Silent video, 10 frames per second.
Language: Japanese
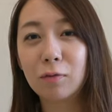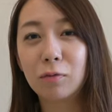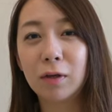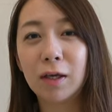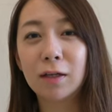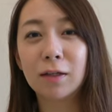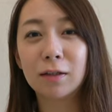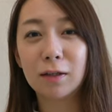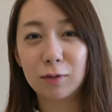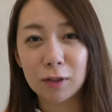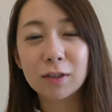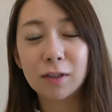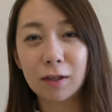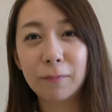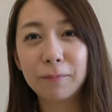こうゲラだったりとかし
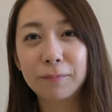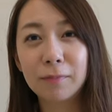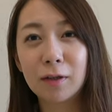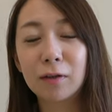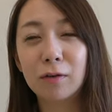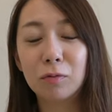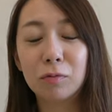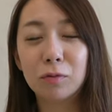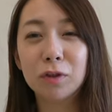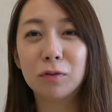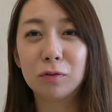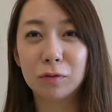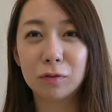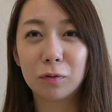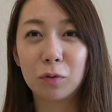てなんか面白
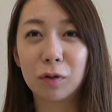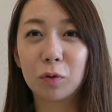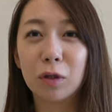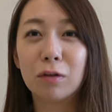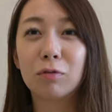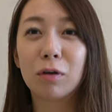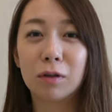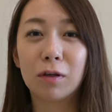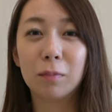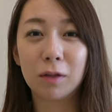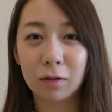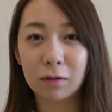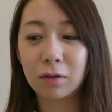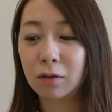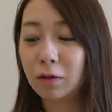く動画撮れるのかなみ
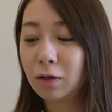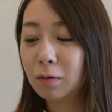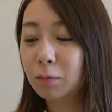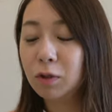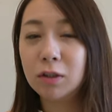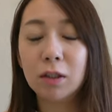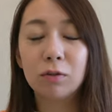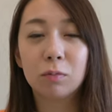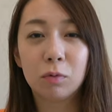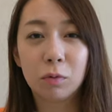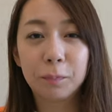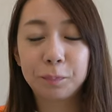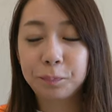たいなでも一星君も